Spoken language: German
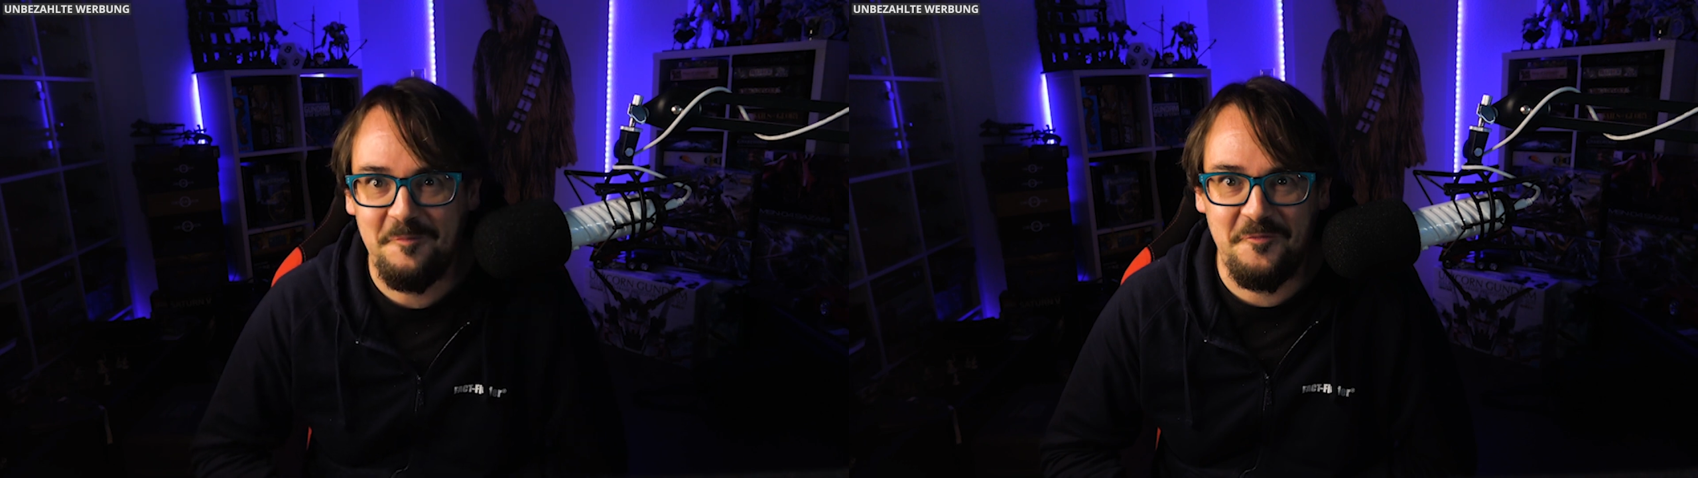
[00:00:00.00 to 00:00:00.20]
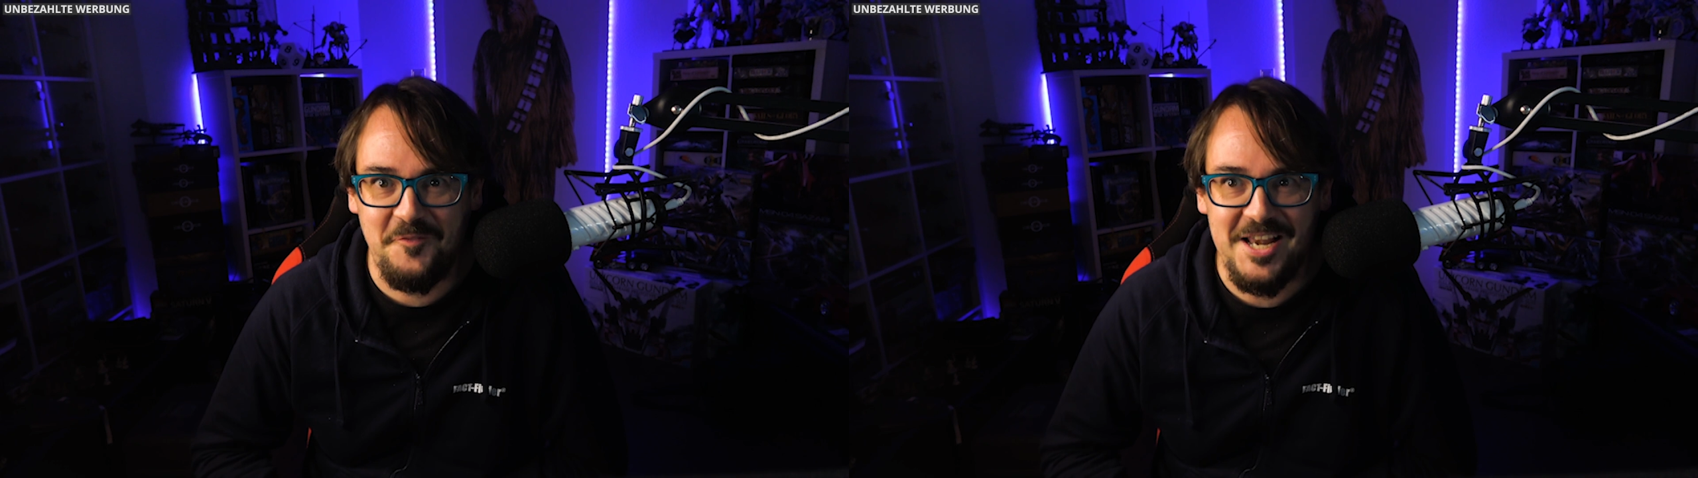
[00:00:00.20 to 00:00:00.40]

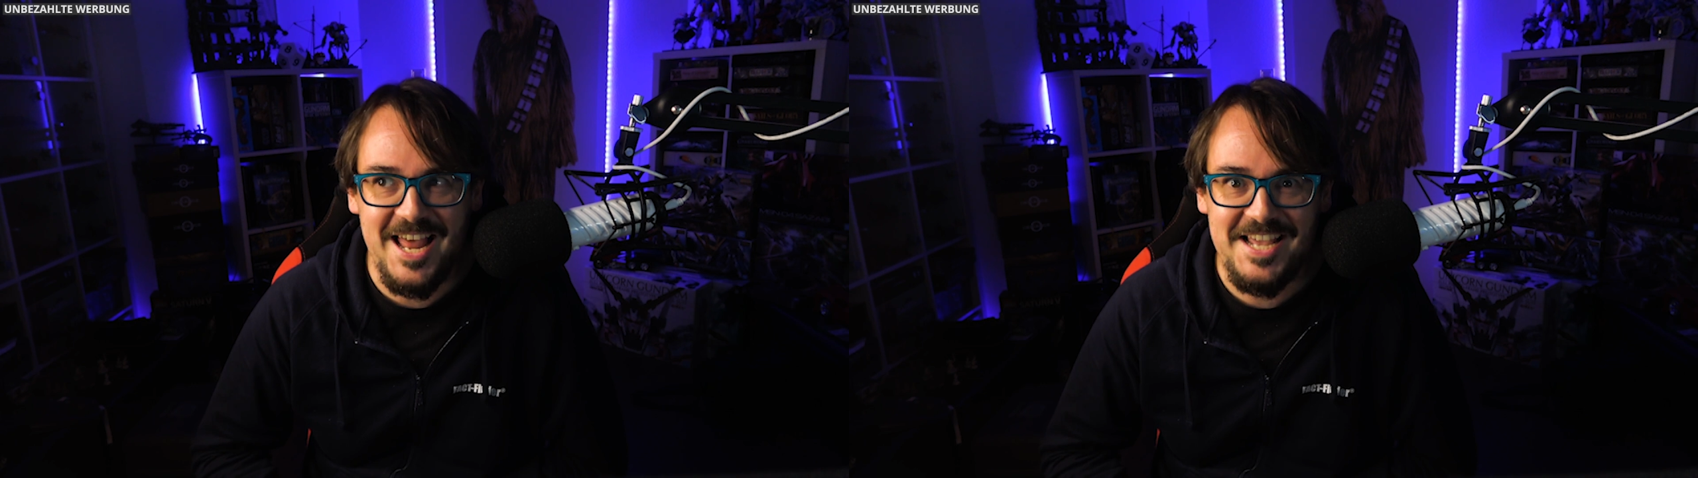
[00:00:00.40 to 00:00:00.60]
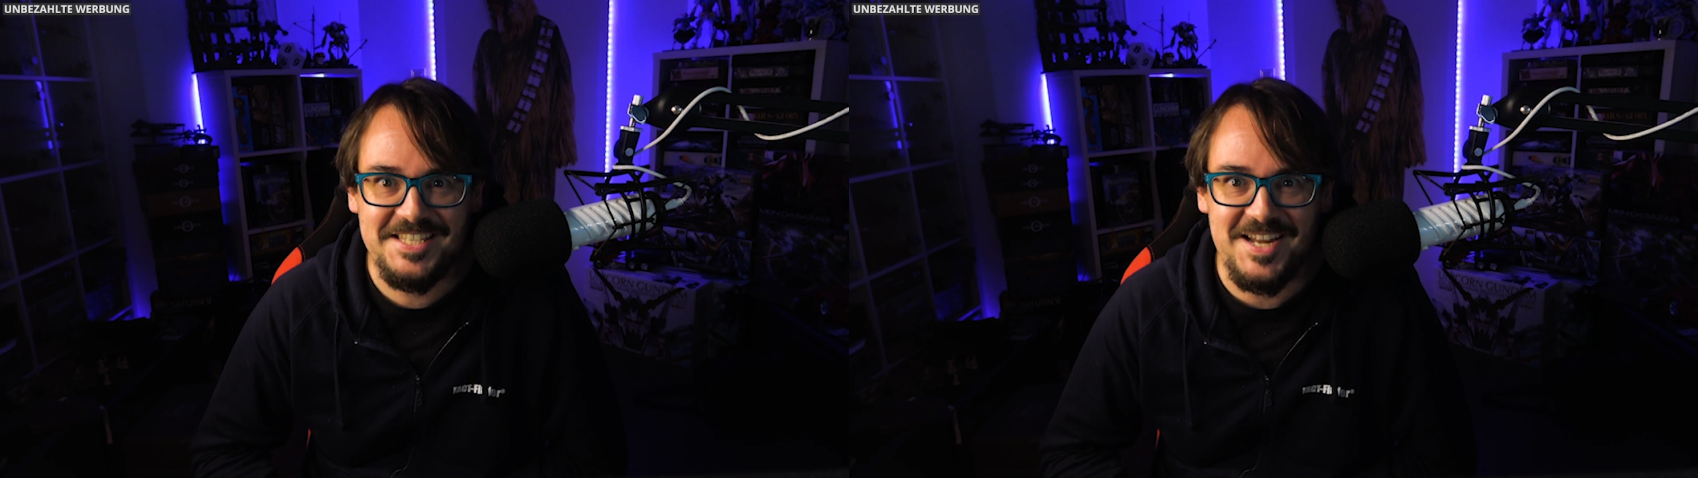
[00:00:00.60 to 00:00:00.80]

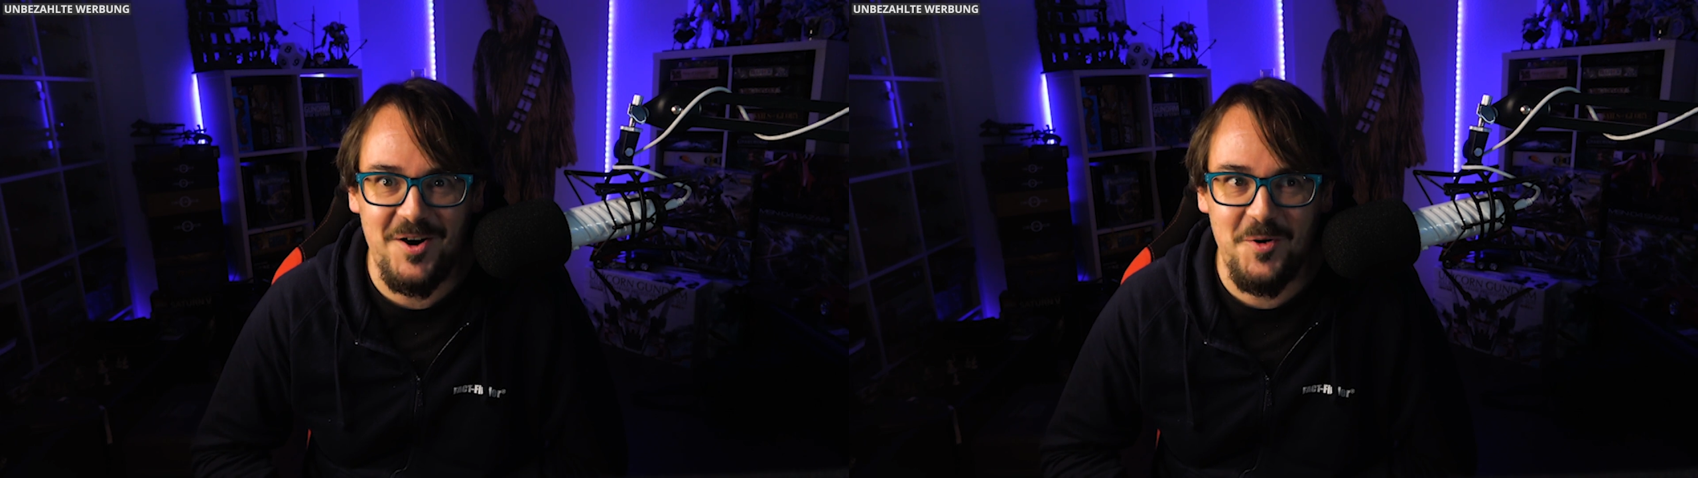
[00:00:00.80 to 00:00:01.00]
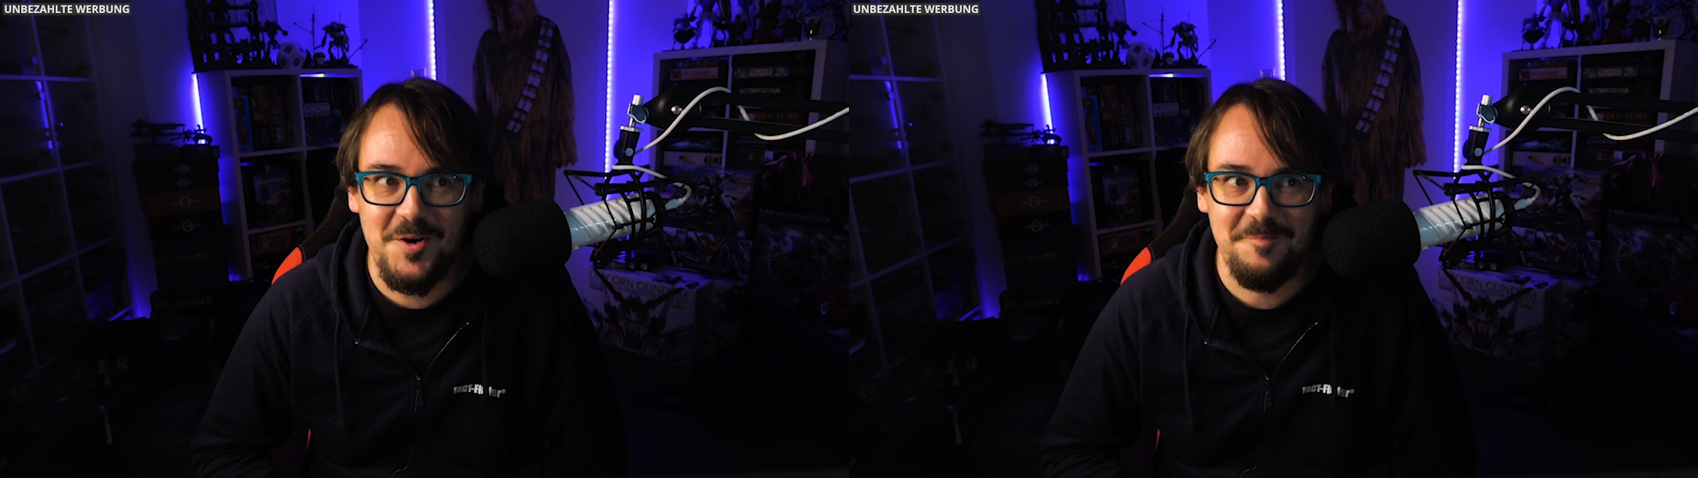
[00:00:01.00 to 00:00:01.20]
vielleicht
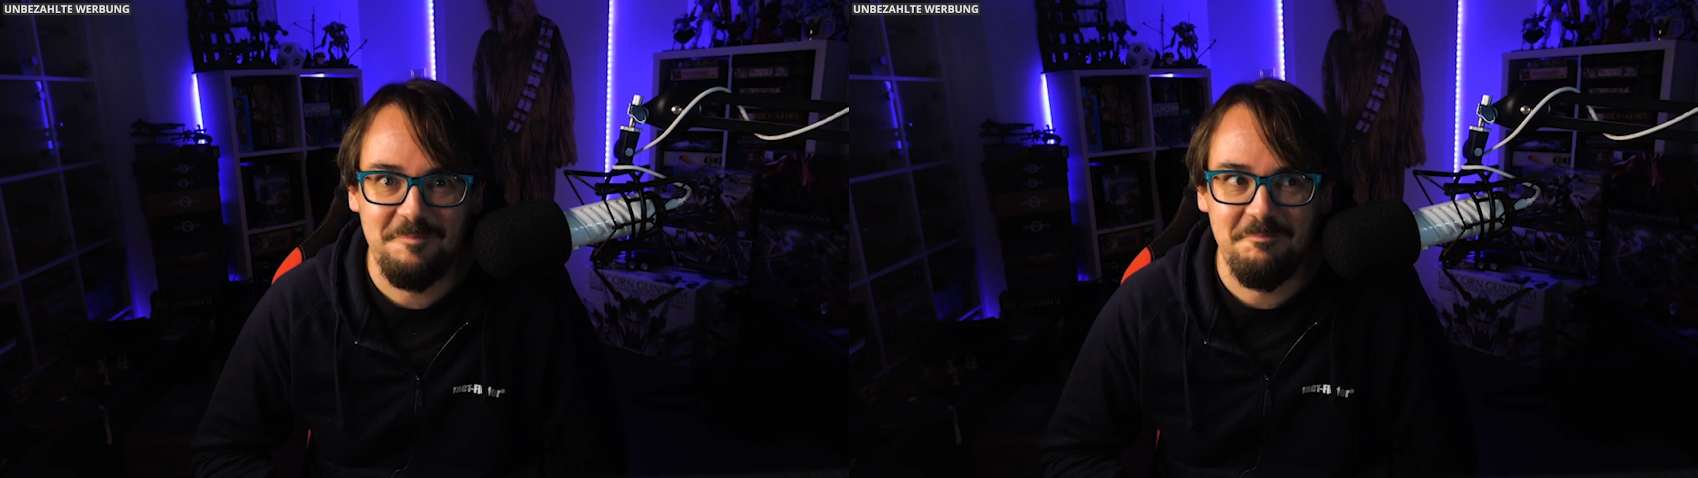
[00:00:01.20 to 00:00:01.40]
auch.